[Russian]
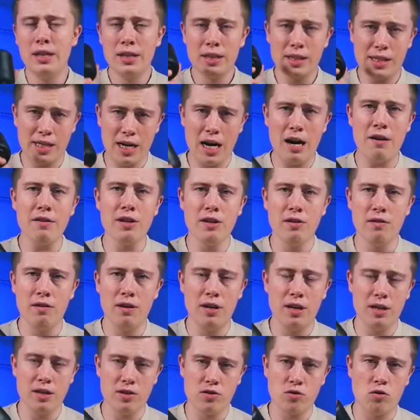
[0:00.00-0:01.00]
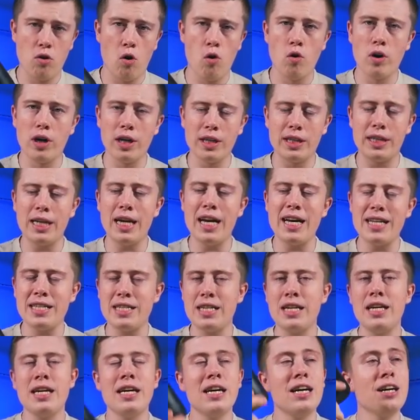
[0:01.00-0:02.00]
Сравнивали с Гоукой
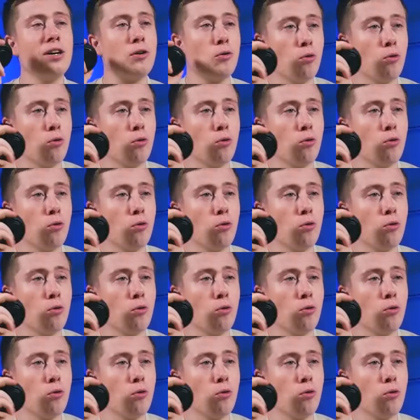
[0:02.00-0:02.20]
3,